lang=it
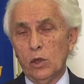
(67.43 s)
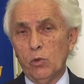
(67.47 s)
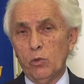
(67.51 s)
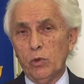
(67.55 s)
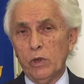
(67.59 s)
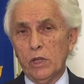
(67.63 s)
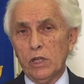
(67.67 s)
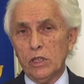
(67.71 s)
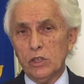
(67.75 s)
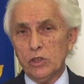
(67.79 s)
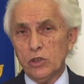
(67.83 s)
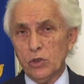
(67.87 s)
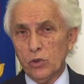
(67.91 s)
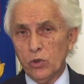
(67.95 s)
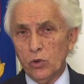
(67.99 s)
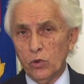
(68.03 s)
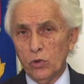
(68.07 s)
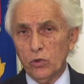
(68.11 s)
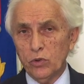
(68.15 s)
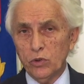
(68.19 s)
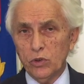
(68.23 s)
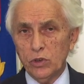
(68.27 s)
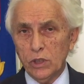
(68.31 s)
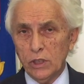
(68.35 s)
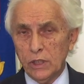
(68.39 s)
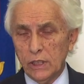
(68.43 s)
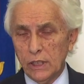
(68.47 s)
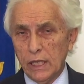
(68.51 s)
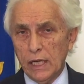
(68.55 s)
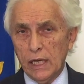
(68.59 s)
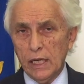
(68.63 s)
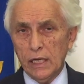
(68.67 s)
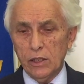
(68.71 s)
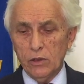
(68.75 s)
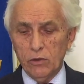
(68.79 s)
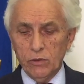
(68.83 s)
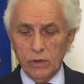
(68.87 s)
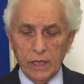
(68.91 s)
quei resoconti
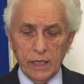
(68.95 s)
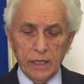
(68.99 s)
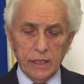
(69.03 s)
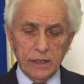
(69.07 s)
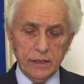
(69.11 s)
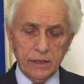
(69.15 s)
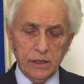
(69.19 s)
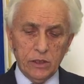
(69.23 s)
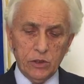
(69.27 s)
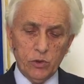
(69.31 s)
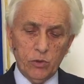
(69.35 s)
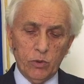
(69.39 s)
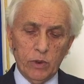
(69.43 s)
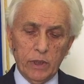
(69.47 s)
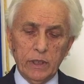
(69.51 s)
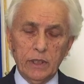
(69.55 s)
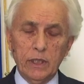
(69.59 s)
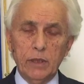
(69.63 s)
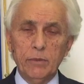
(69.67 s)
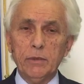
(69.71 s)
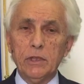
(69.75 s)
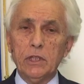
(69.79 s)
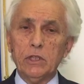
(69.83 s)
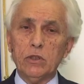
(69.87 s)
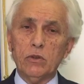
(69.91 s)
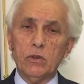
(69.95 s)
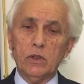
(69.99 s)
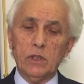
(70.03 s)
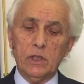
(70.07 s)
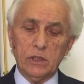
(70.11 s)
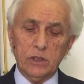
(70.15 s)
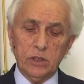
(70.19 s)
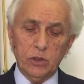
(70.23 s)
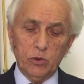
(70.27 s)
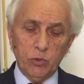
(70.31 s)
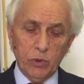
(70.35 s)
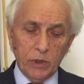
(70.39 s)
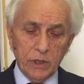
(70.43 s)
chiari e onesti sull'andamento della
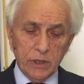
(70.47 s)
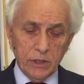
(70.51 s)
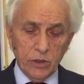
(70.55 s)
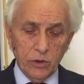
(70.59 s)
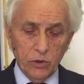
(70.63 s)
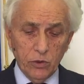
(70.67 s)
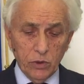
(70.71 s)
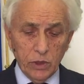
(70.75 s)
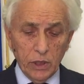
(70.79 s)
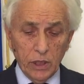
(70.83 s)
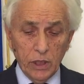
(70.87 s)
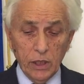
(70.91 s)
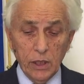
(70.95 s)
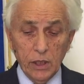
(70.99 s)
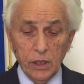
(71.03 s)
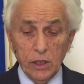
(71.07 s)
situazione,